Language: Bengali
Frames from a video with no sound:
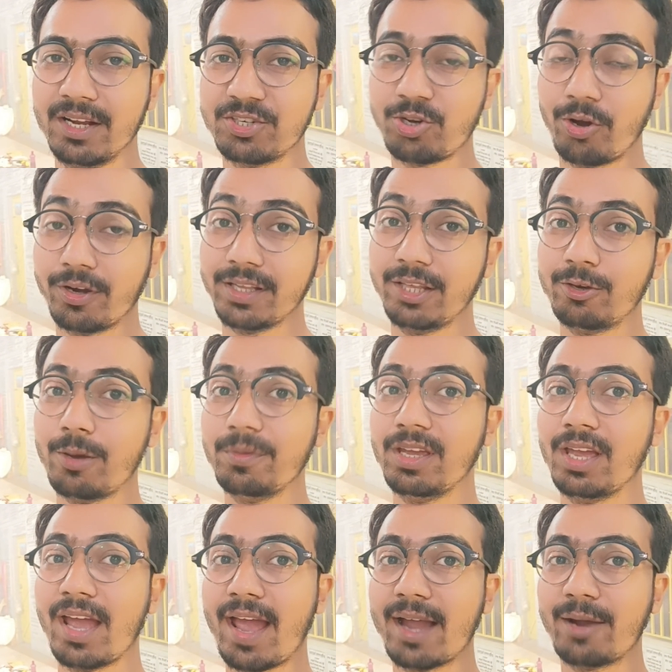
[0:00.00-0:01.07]
সঙ্গে থেকে আমি
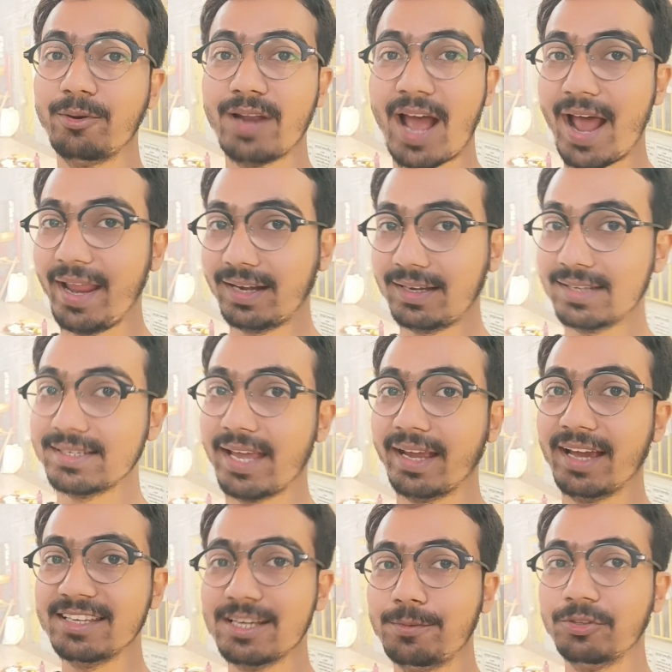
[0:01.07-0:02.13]
এখন আর একটা
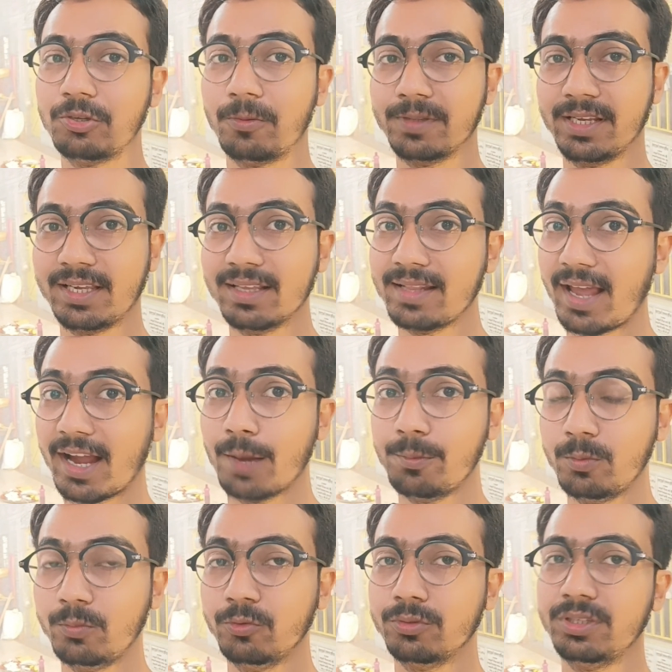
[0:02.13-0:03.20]
জায়গায় যাব তোমাদেরকে দেখাবো
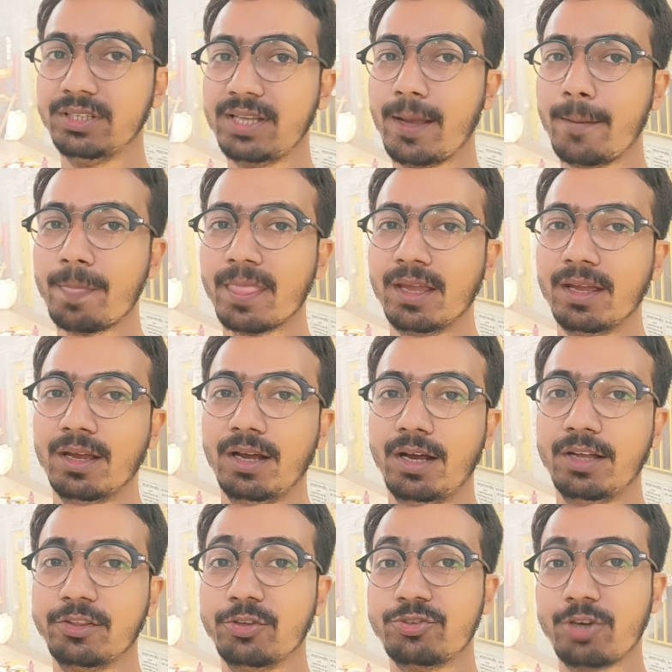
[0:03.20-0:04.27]
মূর্তিটা
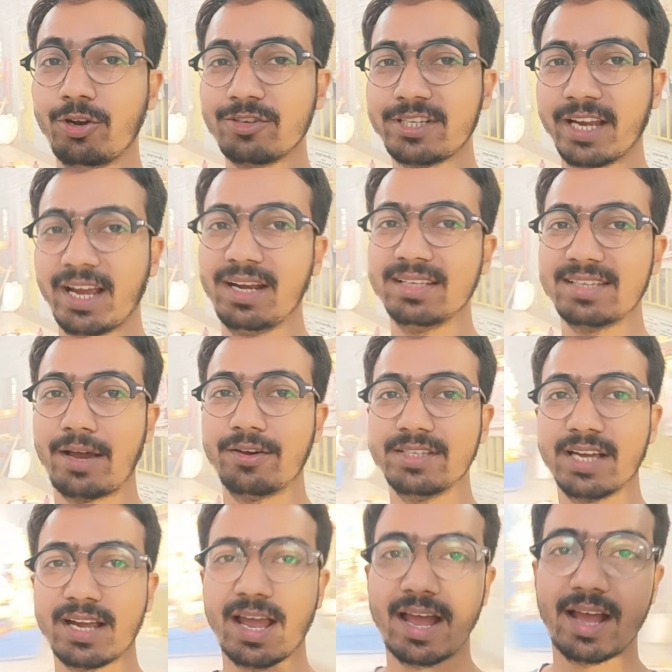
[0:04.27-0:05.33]
তো চলো সেখানে যাওয়া
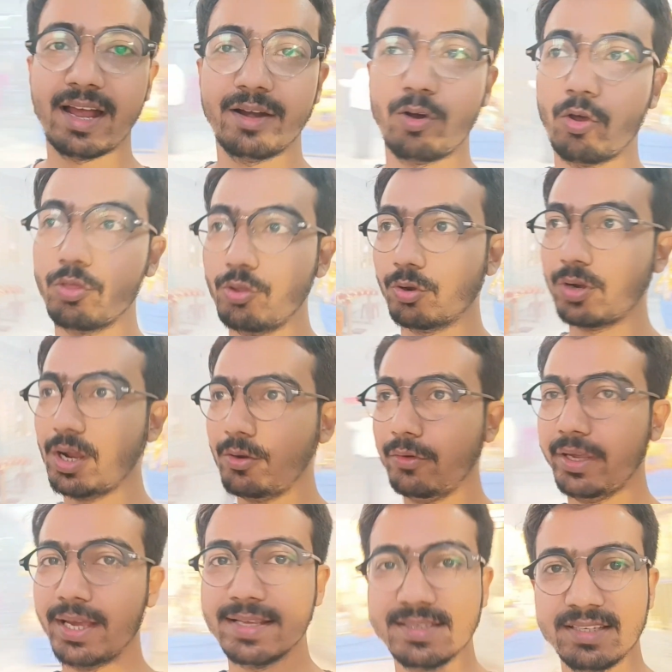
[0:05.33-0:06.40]
যাক আর অন্ধকার
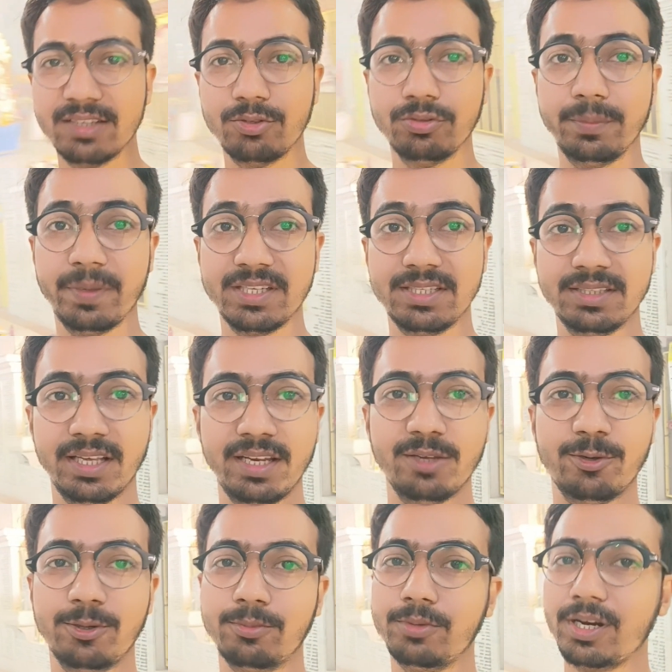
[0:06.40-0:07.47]
হয়ে আসছে তো বেশি দেরি
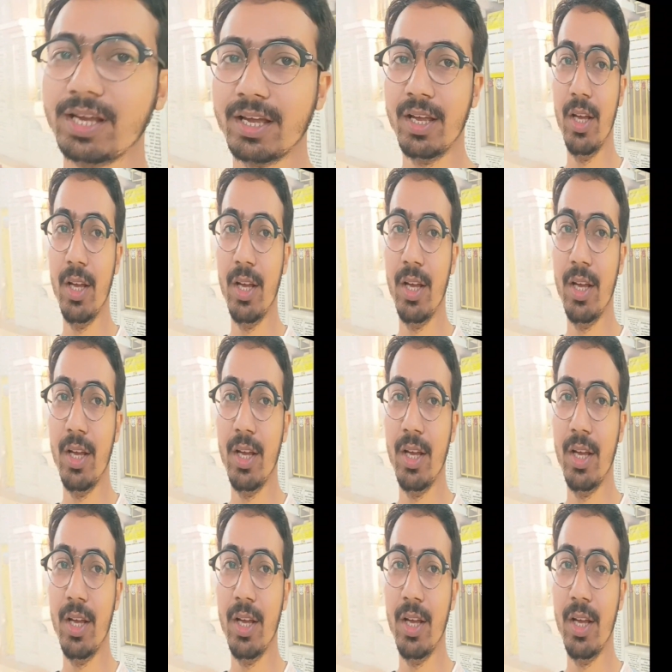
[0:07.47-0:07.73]
করব না